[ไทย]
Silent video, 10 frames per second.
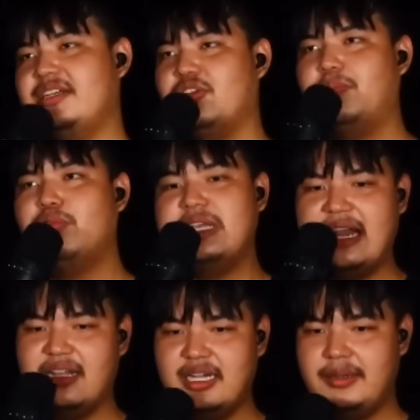เชียร์ตบพู
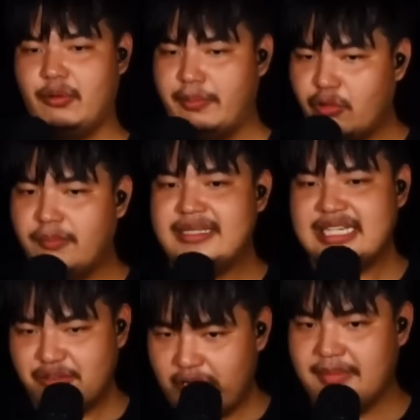ดยากเหลือเกินผมเป็นคน
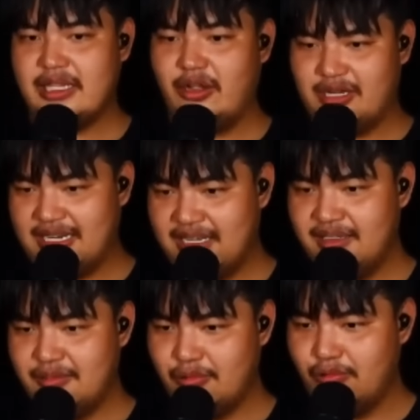มั่นใจตัวเองมาตลอดเลย
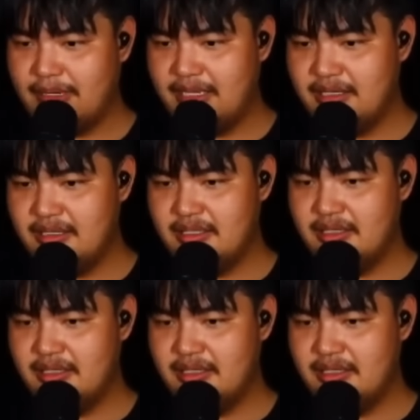นะ คุณรู้ไหม